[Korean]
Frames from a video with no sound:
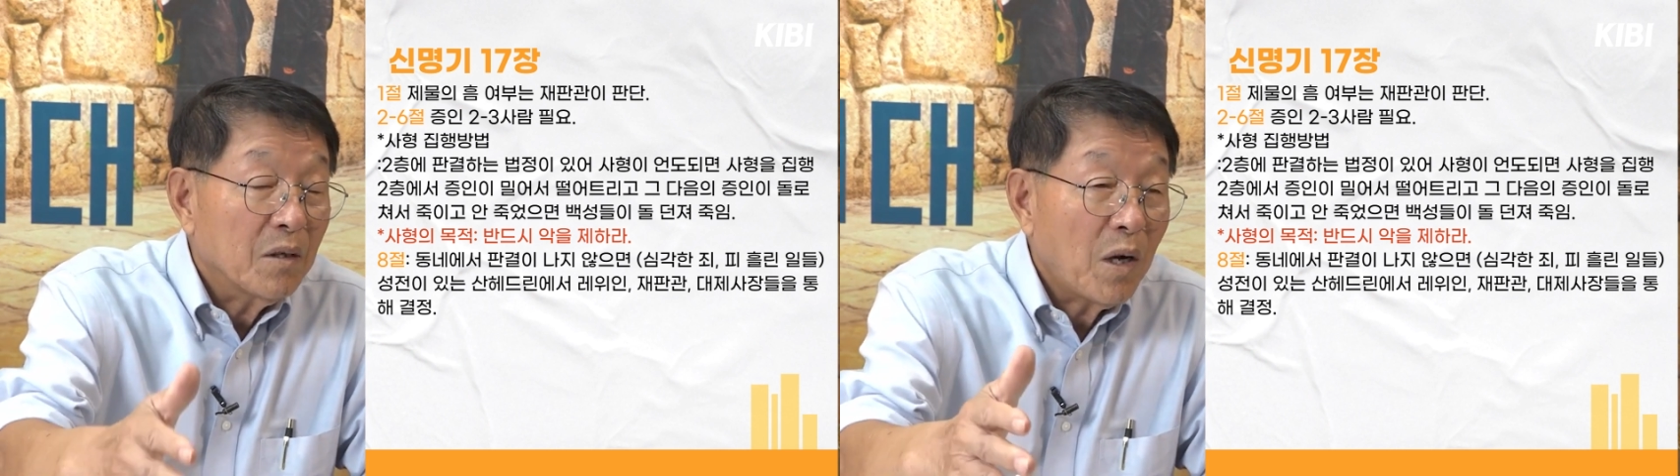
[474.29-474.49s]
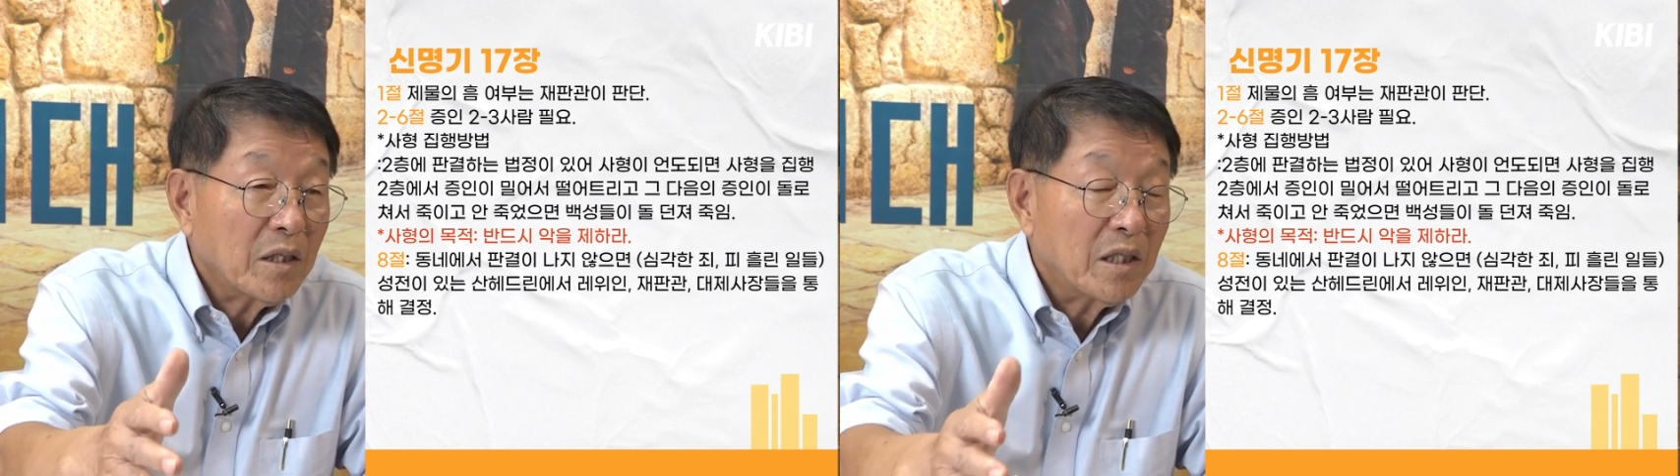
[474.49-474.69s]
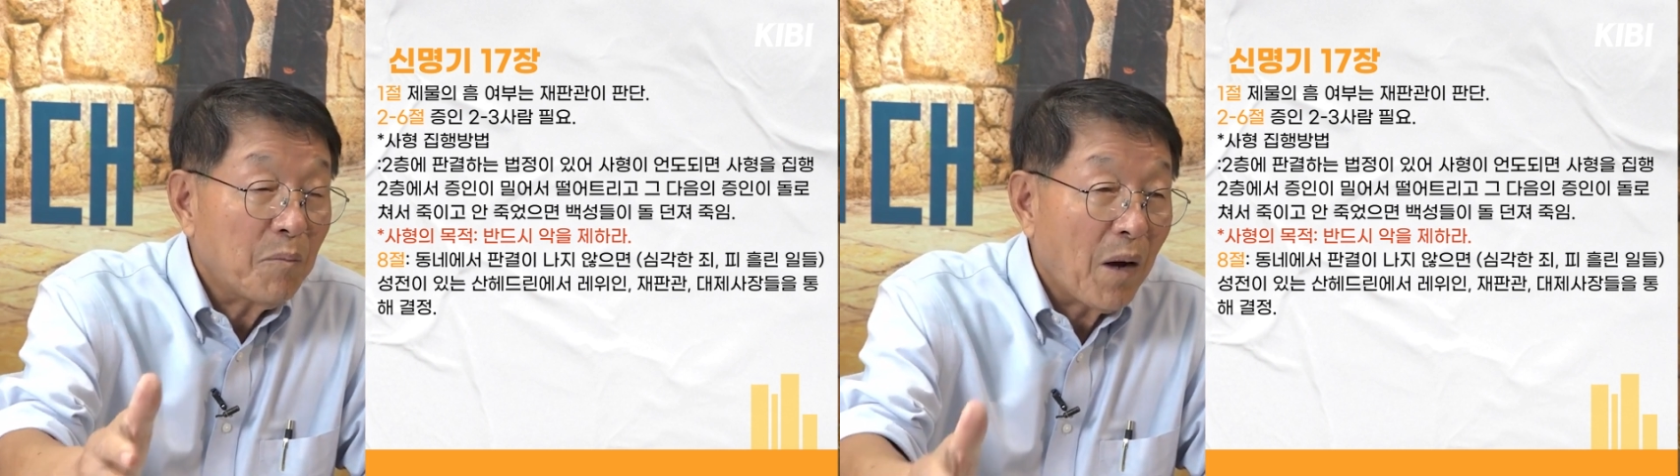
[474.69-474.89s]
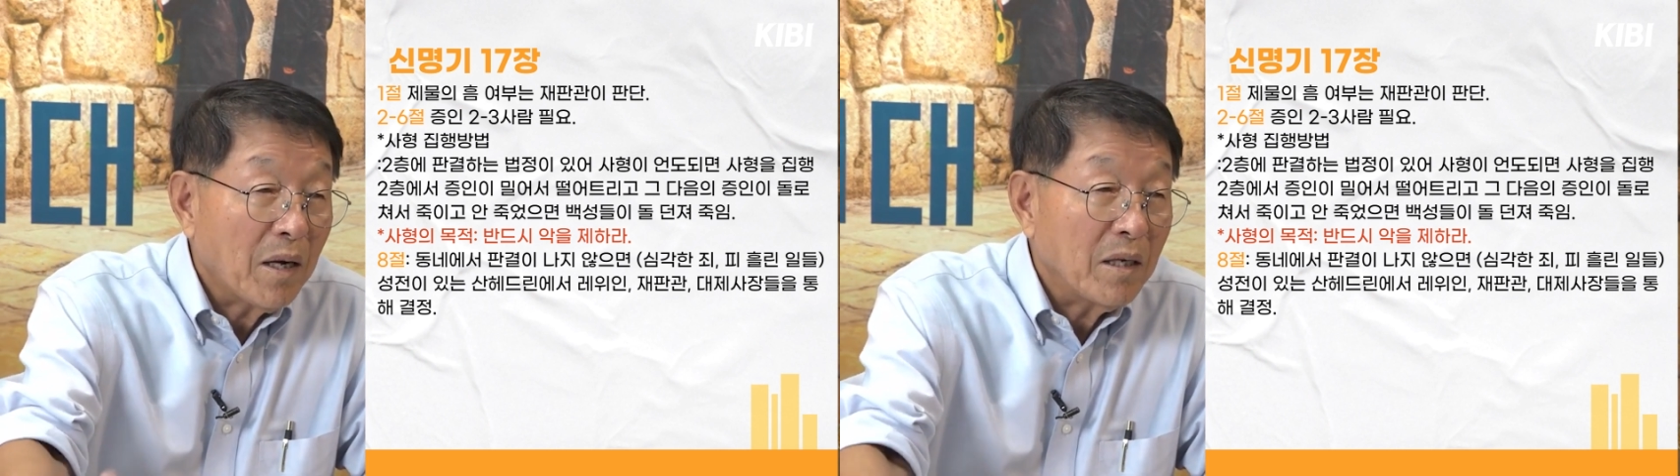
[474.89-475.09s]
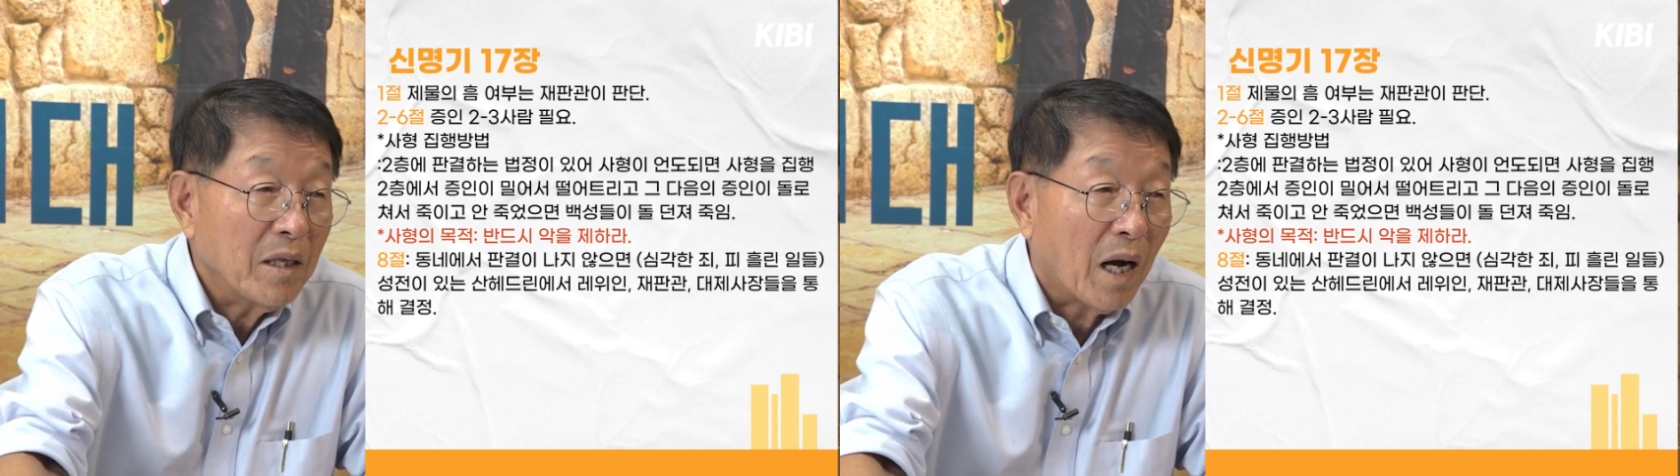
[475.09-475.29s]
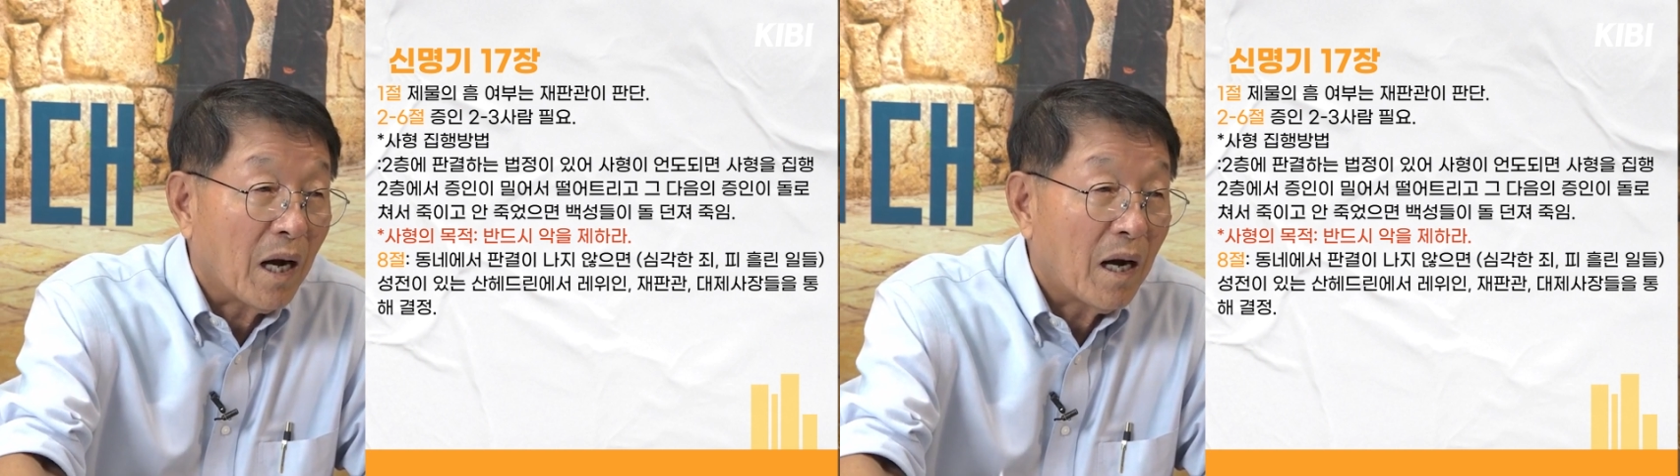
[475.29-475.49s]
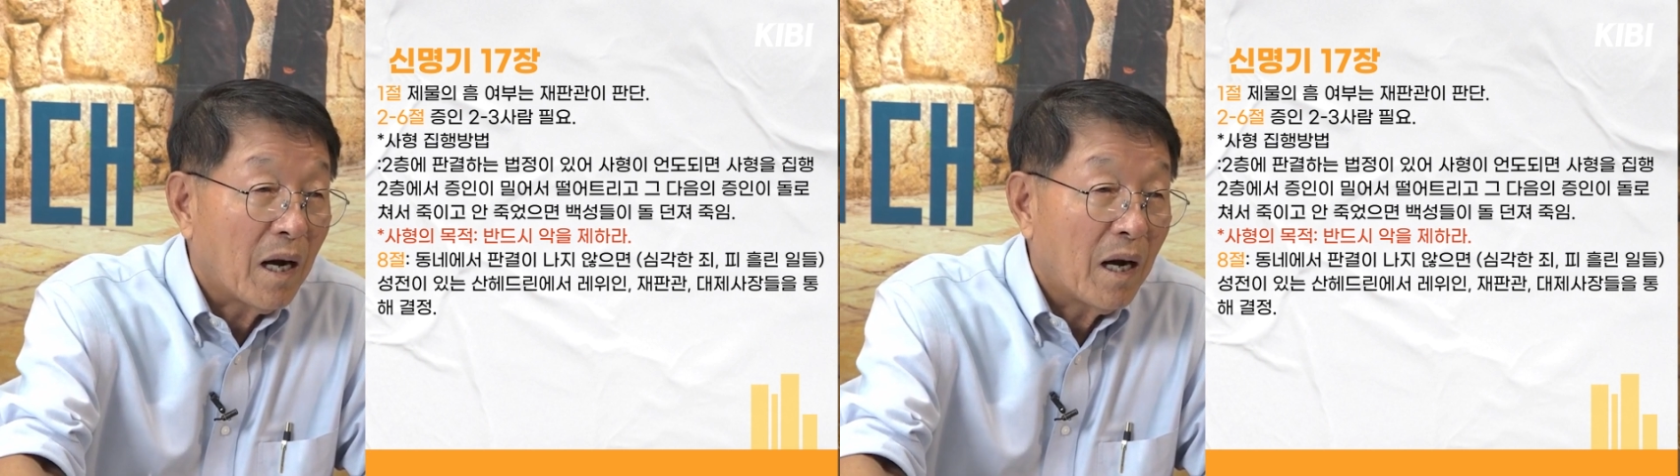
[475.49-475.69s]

이걸 확실히 봤느냐?